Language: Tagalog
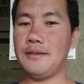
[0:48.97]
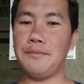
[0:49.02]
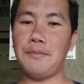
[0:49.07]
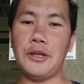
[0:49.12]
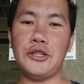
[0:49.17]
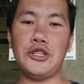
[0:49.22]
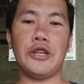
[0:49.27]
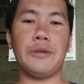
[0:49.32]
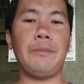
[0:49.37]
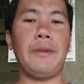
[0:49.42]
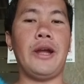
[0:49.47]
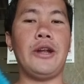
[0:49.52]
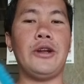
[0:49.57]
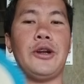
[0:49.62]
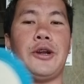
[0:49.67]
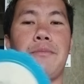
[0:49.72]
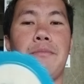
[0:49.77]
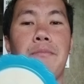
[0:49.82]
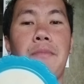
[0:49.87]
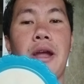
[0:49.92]
Magic
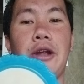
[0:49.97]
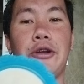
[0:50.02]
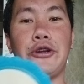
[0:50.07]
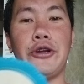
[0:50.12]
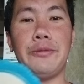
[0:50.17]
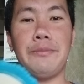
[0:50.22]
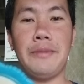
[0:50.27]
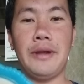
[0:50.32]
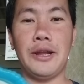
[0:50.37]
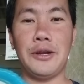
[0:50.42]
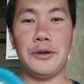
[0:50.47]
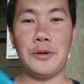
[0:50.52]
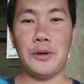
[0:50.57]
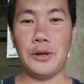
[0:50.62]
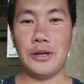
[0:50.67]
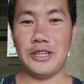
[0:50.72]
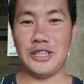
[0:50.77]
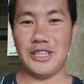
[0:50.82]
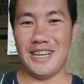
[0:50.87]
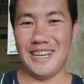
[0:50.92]
mirror, mirror, mirror.